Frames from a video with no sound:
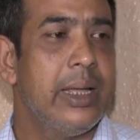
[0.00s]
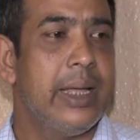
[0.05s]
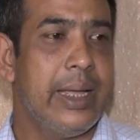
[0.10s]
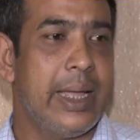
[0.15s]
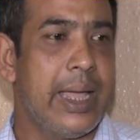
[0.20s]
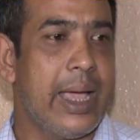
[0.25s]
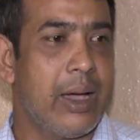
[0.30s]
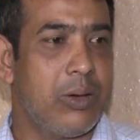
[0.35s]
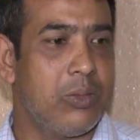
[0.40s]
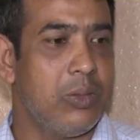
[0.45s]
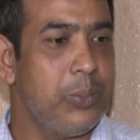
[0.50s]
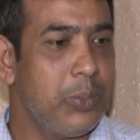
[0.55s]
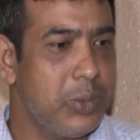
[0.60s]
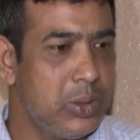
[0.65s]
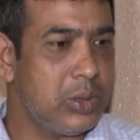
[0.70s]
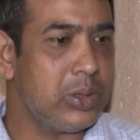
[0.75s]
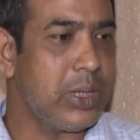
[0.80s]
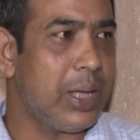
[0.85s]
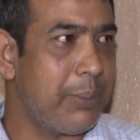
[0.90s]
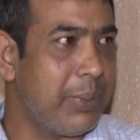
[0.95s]
হ্যাঁ এখন
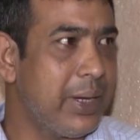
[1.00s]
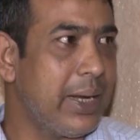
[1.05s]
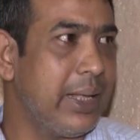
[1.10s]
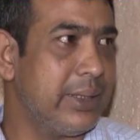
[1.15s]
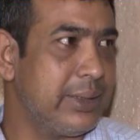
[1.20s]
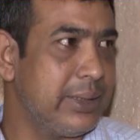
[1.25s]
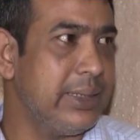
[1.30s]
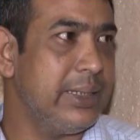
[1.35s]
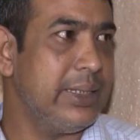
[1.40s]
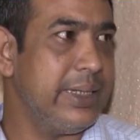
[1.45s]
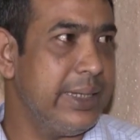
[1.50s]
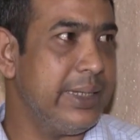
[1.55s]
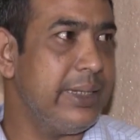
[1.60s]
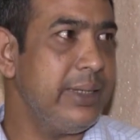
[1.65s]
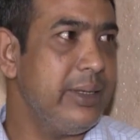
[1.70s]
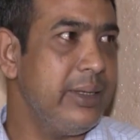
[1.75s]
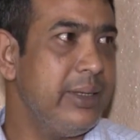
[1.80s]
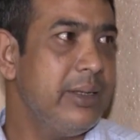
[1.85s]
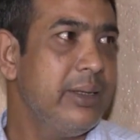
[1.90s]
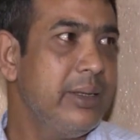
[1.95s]
পর্যন্ত তো আমার হাতে নেই
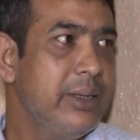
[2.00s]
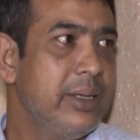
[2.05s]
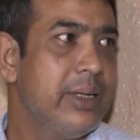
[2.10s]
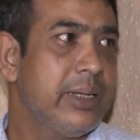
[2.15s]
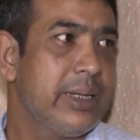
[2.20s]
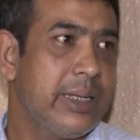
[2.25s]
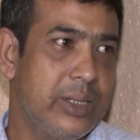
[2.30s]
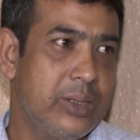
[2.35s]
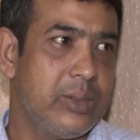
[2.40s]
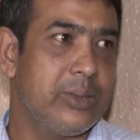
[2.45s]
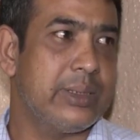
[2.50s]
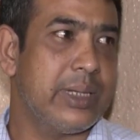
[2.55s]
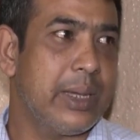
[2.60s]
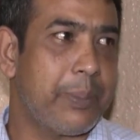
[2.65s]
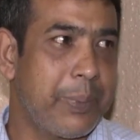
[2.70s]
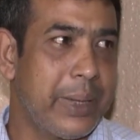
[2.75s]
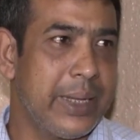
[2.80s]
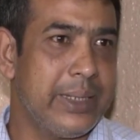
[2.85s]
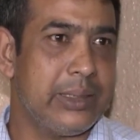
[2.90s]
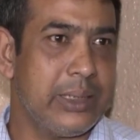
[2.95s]
কিন্তু যা
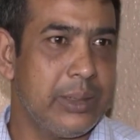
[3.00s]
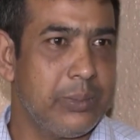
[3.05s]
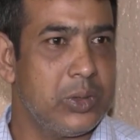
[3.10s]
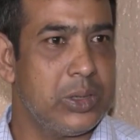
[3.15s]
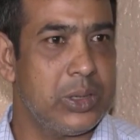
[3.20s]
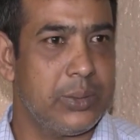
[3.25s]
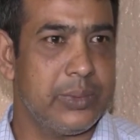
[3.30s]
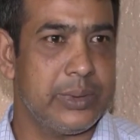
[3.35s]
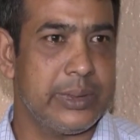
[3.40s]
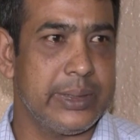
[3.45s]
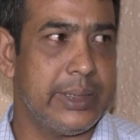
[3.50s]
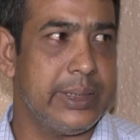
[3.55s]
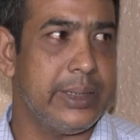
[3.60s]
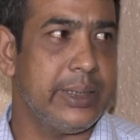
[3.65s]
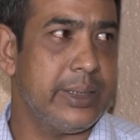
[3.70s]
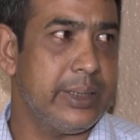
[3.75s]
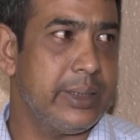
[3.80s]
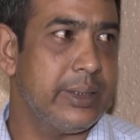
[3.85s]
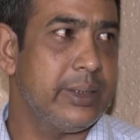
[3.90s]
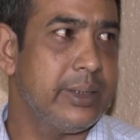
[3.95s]
পাইছে মোটামুটি
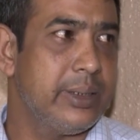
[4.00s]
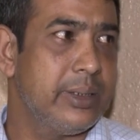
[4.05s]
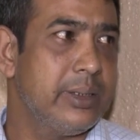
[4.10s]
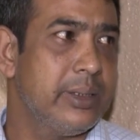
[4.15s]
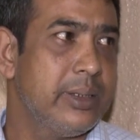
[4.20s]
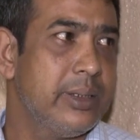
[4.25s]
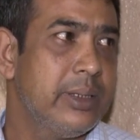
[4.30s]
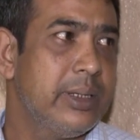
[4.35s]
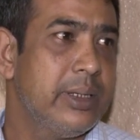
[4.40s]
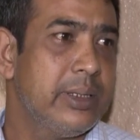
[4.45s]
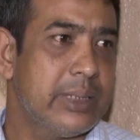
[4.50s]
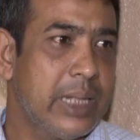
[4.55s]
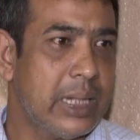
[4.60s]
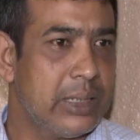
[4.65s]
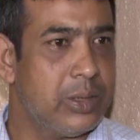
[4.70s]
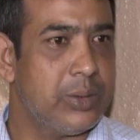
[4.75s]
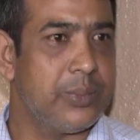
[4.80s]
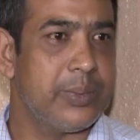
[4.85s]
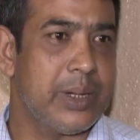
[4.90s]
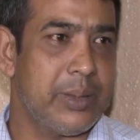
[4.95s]

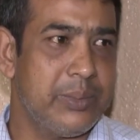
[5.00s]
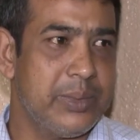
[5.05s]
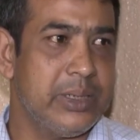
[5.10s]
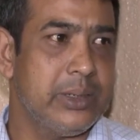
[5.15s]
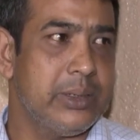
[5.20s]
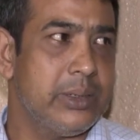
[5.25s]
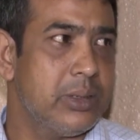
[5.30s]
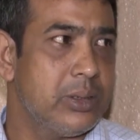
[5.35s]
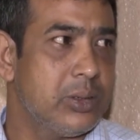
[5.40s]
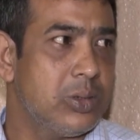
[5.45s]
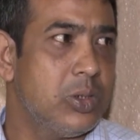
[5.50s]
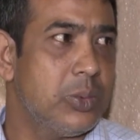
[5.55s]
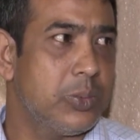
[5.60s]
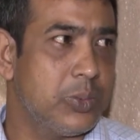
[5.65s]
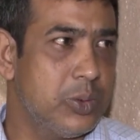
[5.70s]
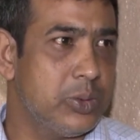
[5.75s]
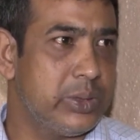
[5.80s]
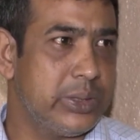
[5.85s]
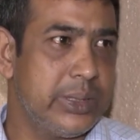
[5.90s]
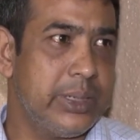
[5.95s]
তাদের উপরে আমি খুব
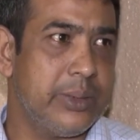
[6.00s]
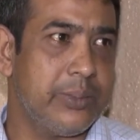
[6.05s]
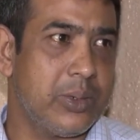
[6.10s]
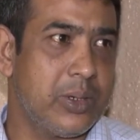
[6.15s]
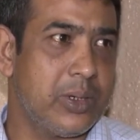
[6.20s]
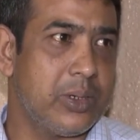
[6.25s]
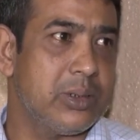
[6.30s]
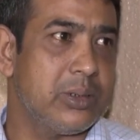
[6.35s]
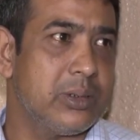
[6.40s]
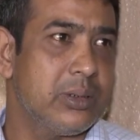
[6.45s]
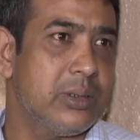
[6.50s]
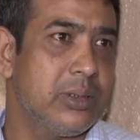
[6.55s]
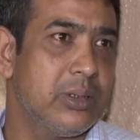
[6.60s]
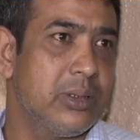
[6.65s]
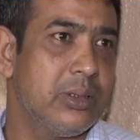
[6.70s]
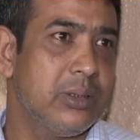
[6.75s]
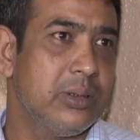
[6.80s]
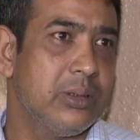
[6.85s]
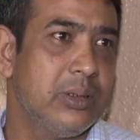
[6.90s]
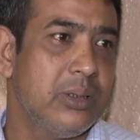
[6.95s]
খুশি এবং
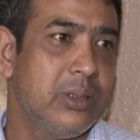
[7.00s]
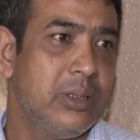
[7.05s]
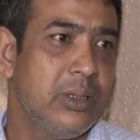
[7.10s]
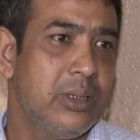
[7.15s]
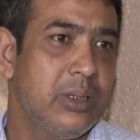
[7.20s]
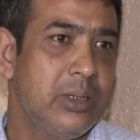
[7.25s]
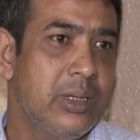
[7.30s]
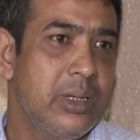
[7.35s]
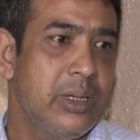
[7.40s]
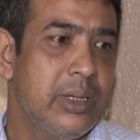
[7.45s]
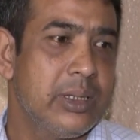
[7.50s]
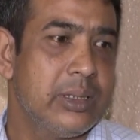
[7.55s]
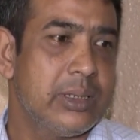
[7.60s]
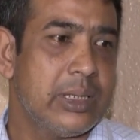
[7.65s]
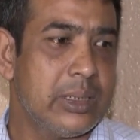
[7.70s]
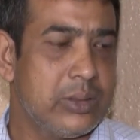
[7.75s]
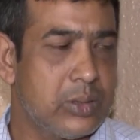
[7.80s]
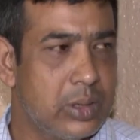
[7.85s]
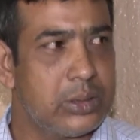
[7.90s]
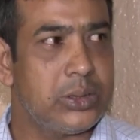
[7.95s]

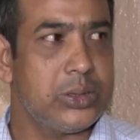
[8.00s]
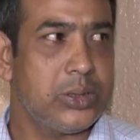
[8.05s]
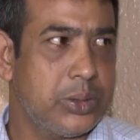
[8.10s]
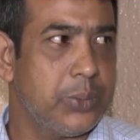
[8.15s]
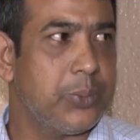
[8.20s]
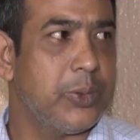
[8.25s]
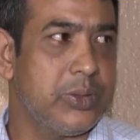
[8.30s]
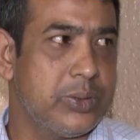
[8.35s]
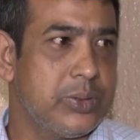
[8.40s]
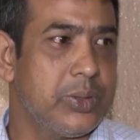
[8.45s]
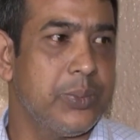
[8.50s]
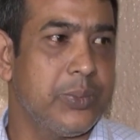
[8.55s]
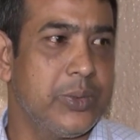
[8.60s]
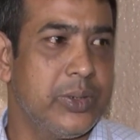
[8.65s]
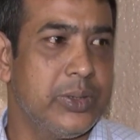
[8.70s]
তারা যথেষ্ট পরিশ্রম